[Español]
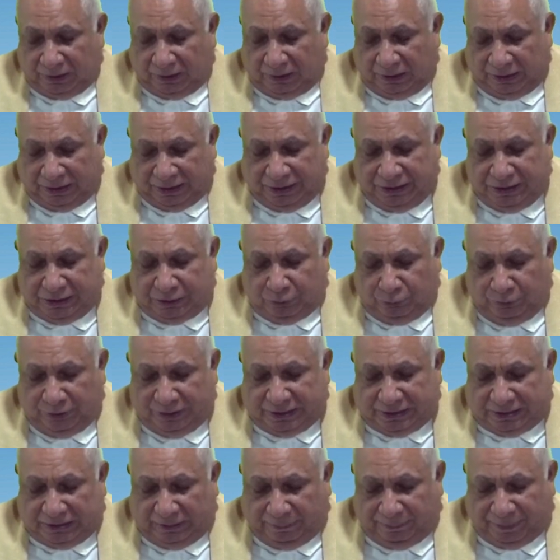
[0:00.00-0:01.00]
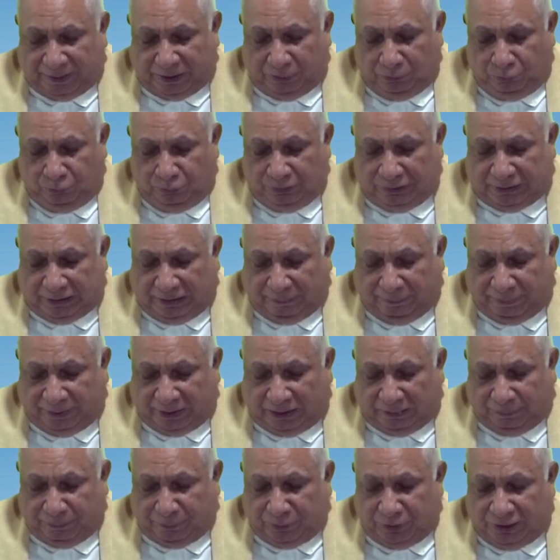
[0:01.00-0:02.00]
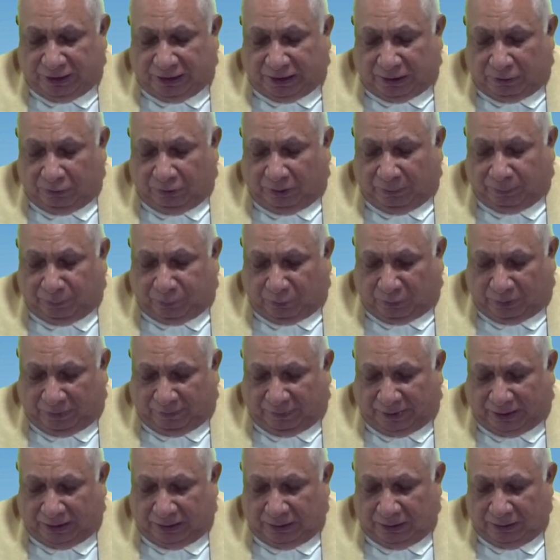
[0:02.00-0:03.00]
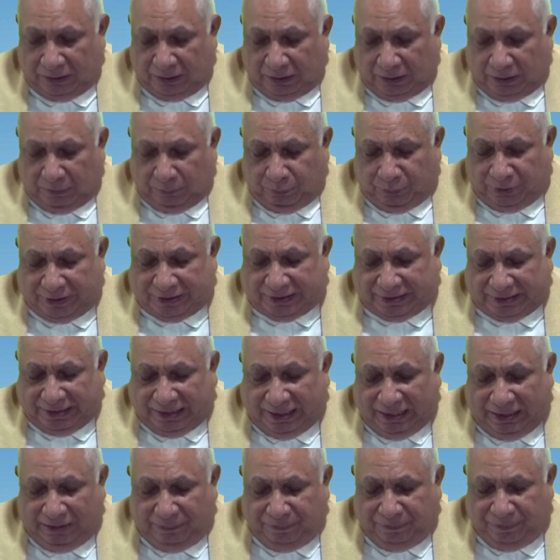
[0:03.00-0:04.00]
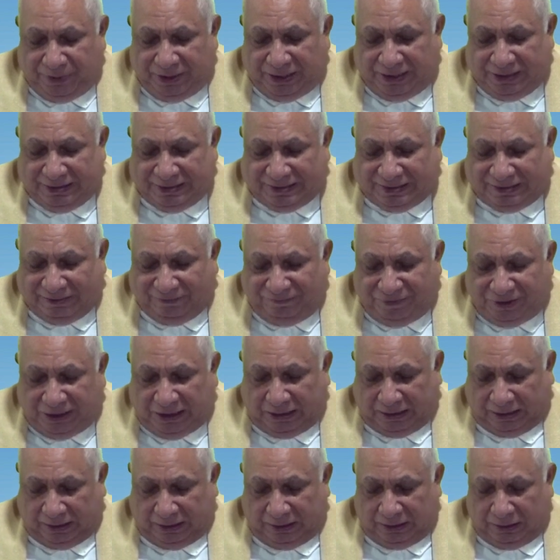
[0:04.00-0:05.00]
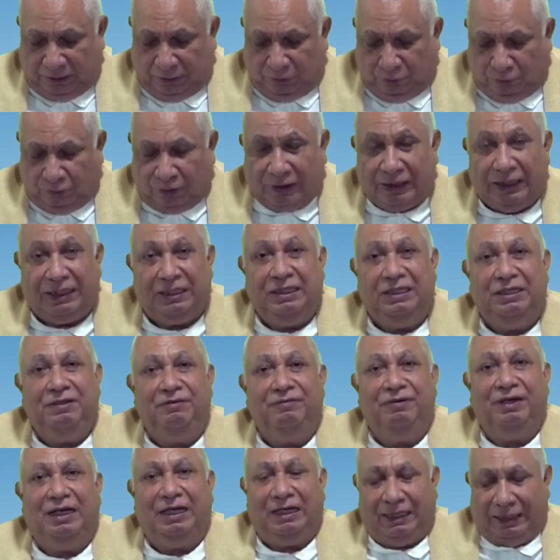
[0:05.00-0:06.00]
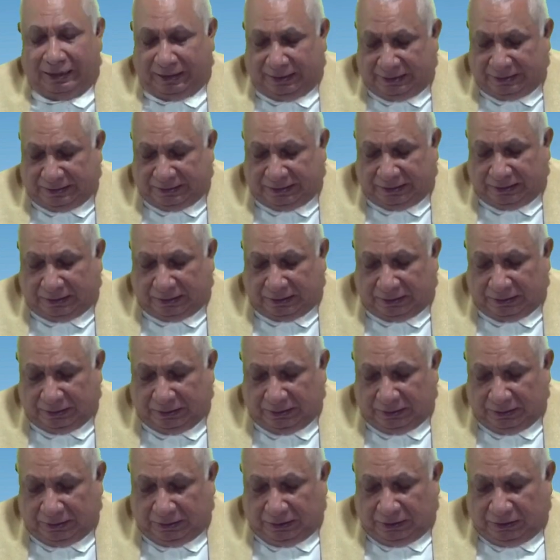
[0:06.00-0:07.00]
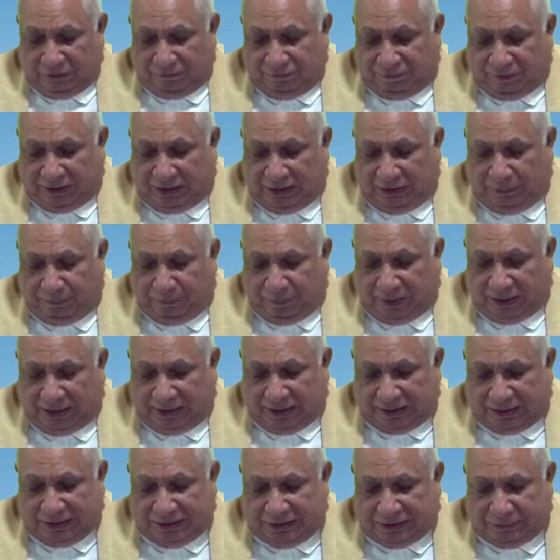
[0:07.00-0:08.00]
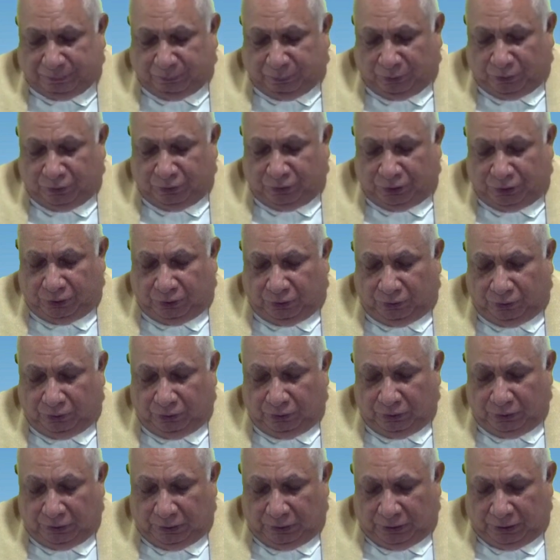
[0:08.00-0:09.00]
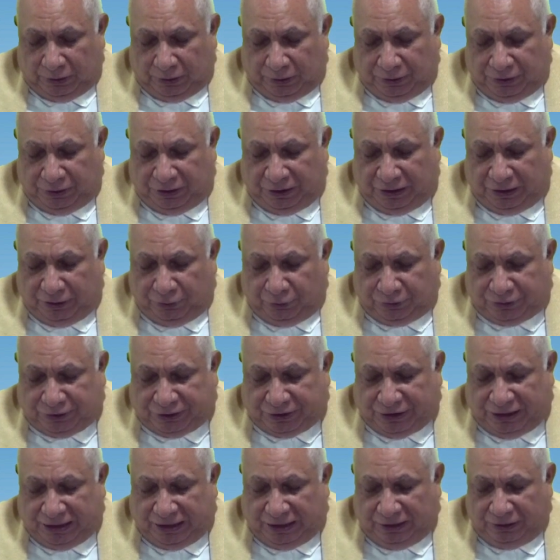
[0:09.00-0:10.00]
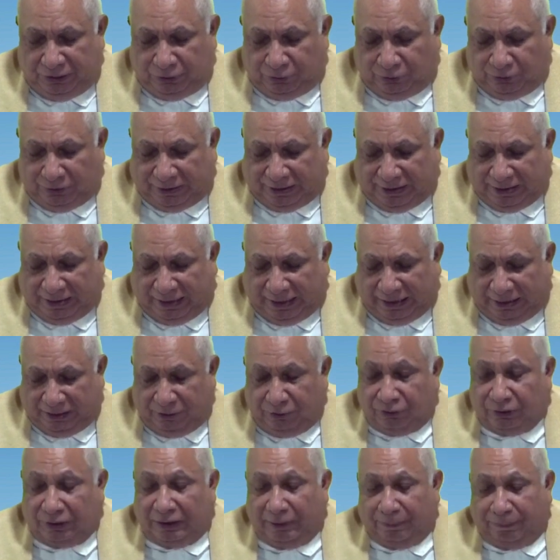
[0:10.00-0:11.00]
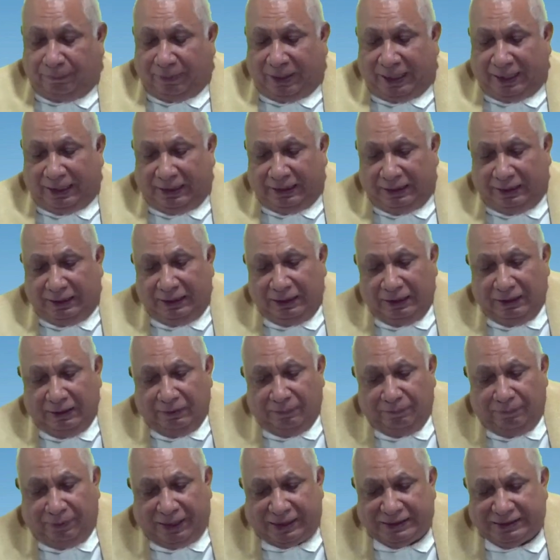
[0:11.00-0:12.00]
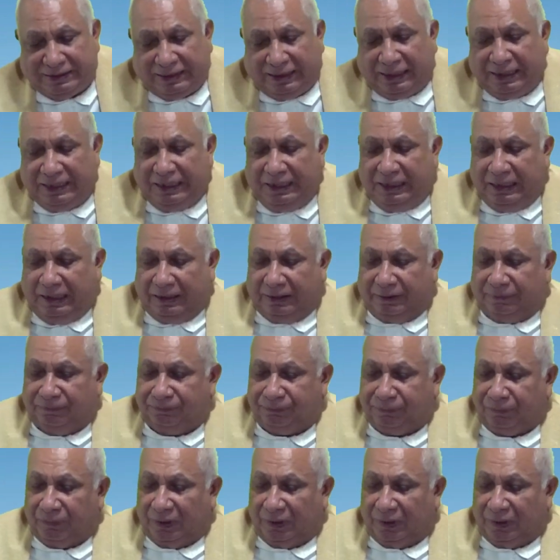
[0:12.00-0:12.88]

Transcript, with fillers: Le hizo esta pregunta para ponerlo a prueba, pues él bien sabía lo que iba a hacer. Felipe le respondió, ni doscientos denarios de pan bastarían